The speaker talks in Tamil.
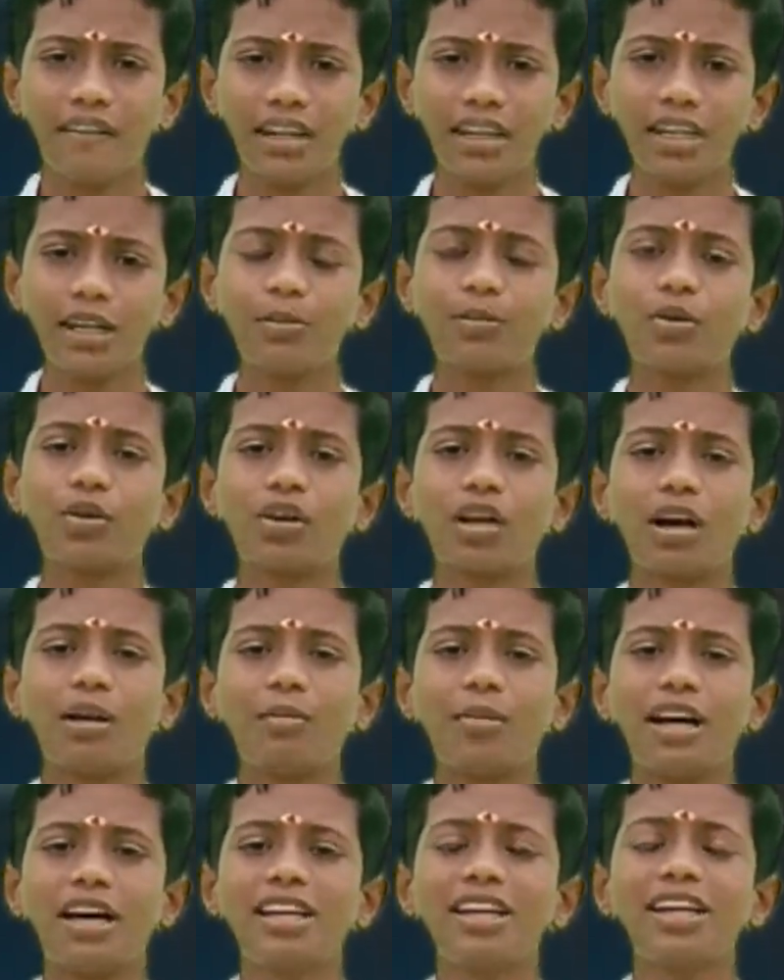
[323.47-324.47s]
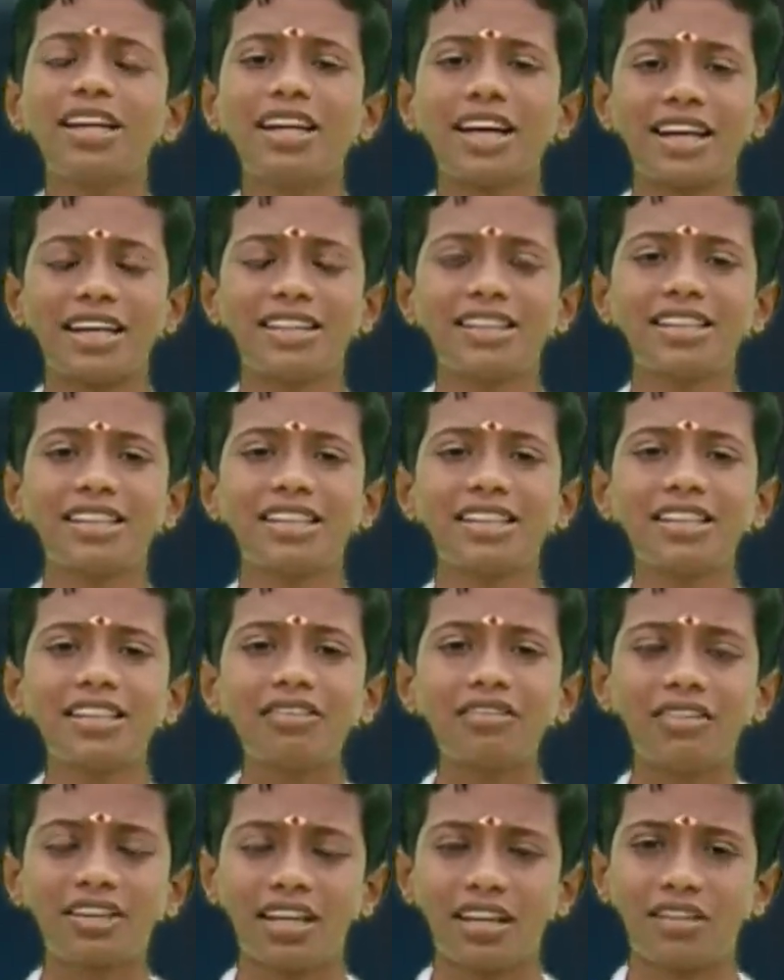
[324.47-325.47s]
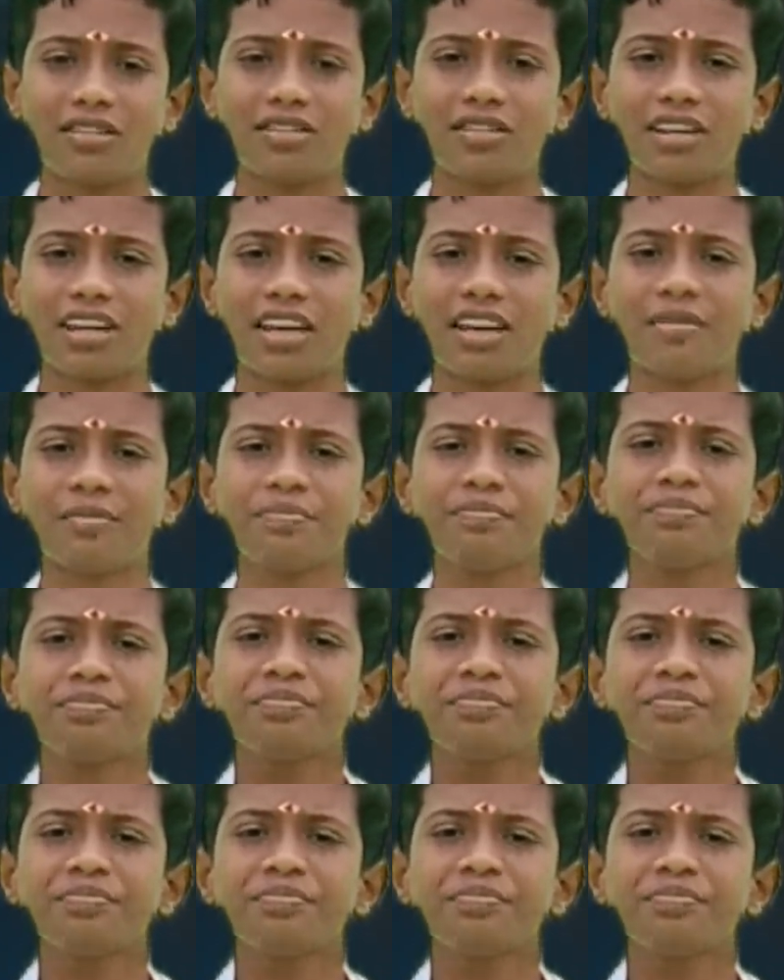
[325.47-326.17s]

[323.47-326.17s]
வெளியே போகிற மாதிரி நினச்சிக்கிட்டு விடணுங்க